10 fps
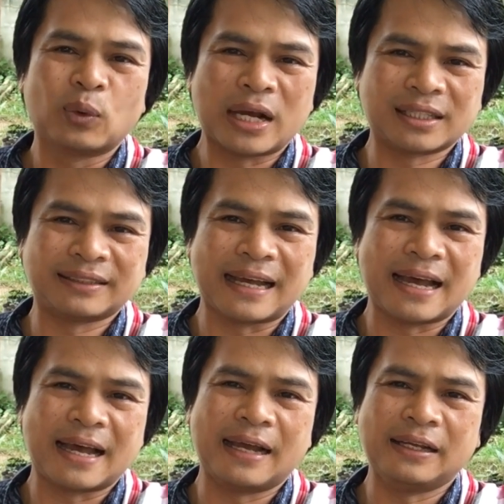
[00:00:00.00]
รัก
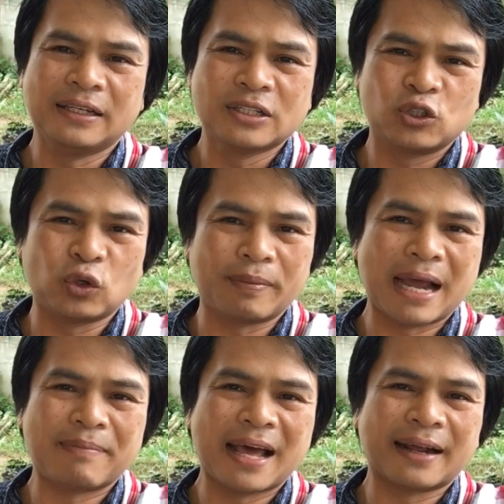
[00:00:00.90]
ษาสุข
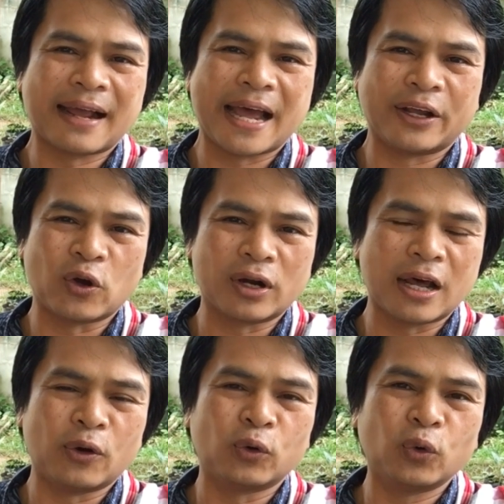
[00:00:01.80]
ภาพร่างกายของ
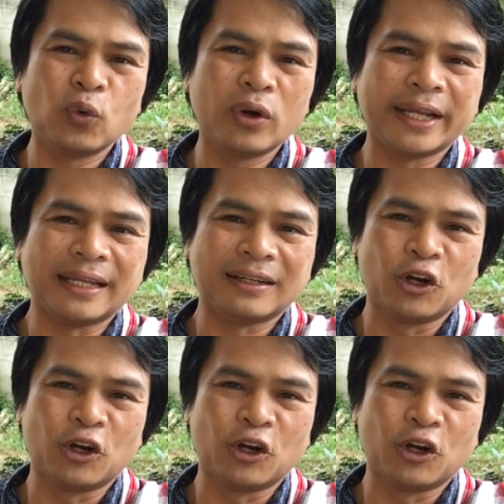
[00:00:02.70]
เราด้วย